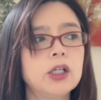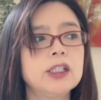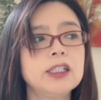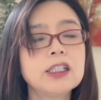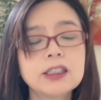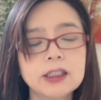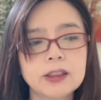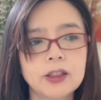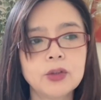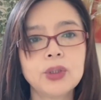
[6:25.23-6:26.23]
你可
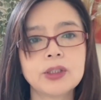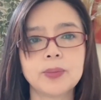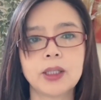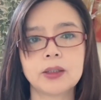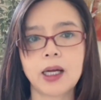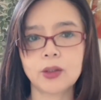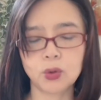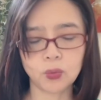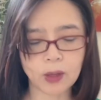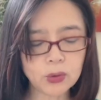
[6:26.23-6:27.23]
能会怎么样，他
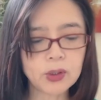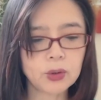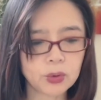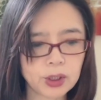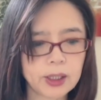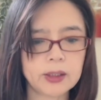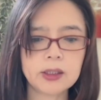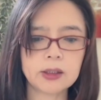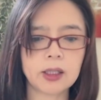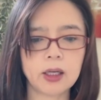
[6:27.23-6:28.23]
完全都是肯
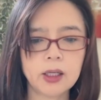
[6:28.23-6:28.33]
定的，